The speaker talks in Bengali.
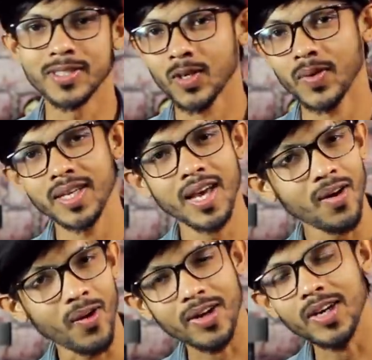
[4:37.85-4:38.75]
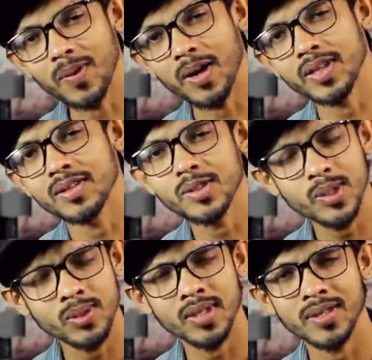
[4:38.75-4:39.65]
সবাই অনেক অনেক ভালো থাকুন
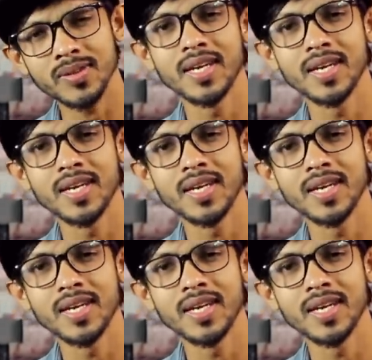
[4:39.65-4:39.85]
সুস্থ থাকুন